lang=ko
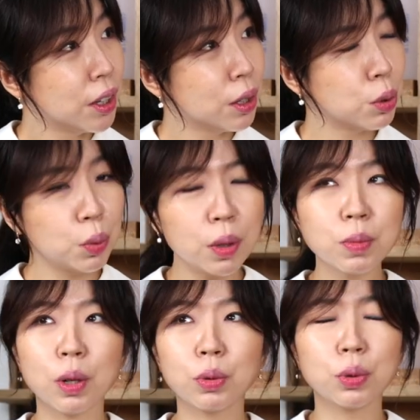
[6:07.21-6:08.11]
그래서
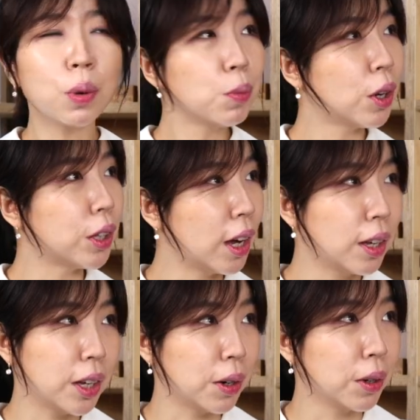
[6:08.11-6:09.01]
위임장도 첨부가
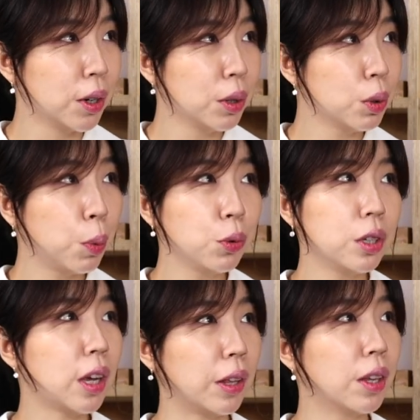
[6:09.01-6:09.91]
돼야 돼요. 왜냐면
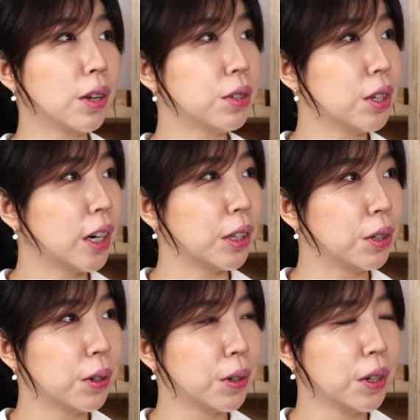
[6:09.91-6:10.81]
본인이 안
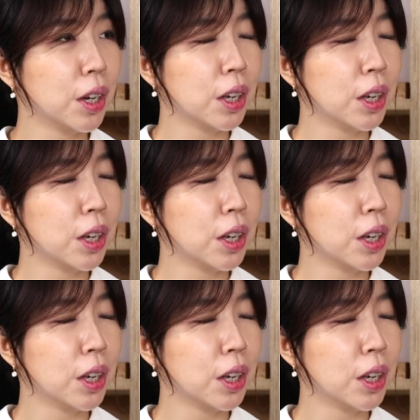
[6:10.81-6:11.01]
나왔으니까요.